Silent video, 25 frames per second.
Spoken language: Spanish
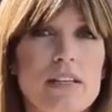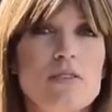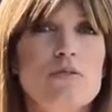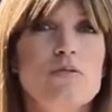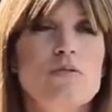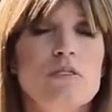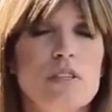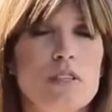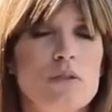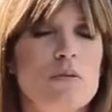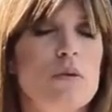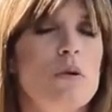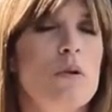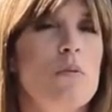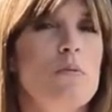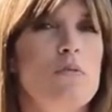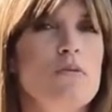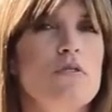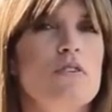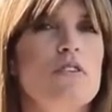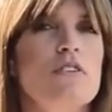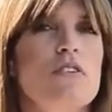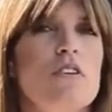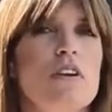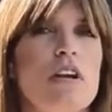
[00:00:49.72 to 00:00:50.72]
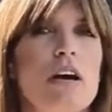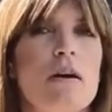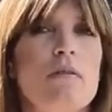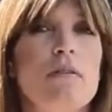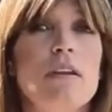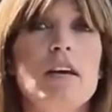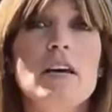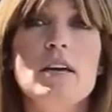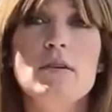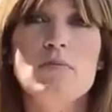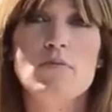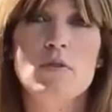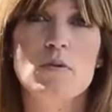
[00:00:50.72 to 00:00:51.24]
es un título muy
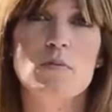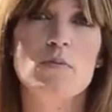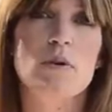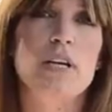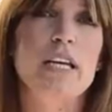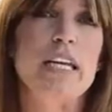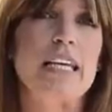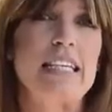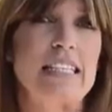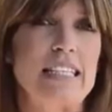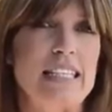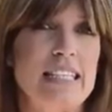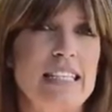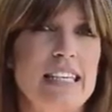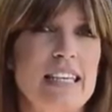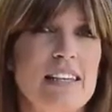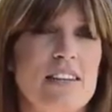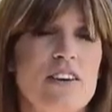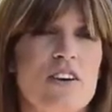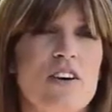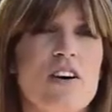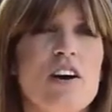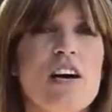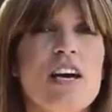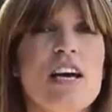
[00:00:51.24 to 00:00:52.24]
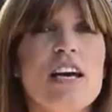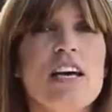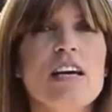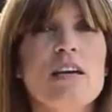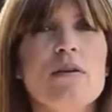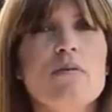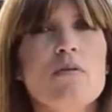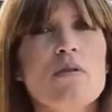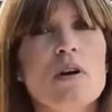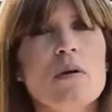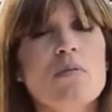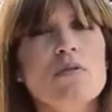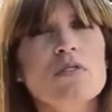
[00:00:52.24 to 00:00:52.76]
honorable y muy merecido. Y
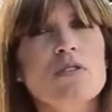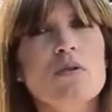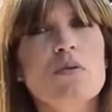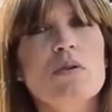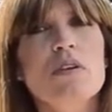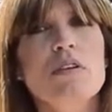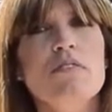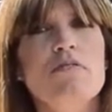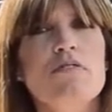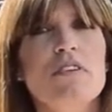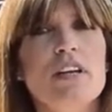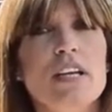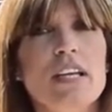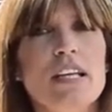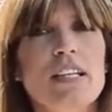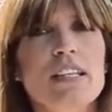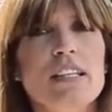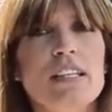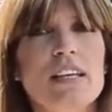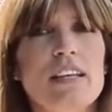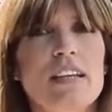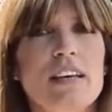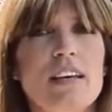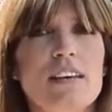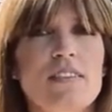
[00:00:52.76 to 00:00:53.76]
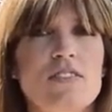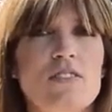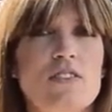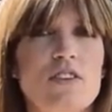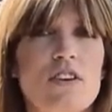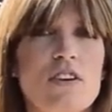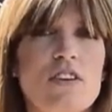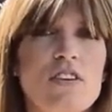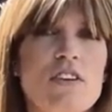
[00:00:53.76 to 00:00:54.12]
buscamos a un referente de esto,